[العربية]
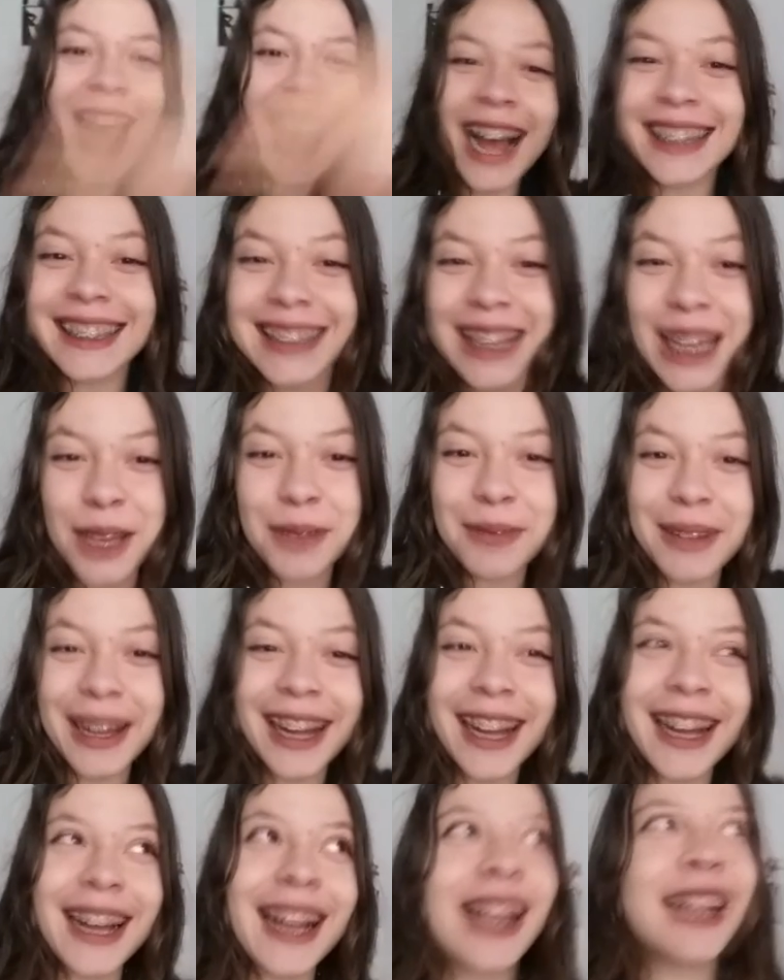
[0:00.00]

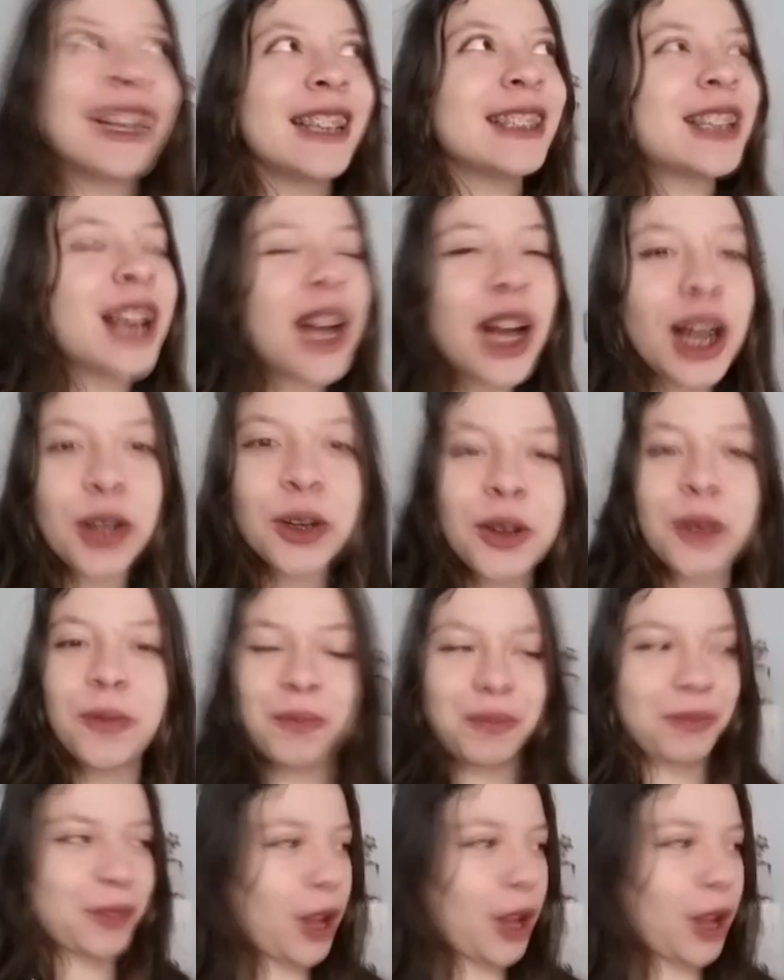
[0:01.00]
عسلامة so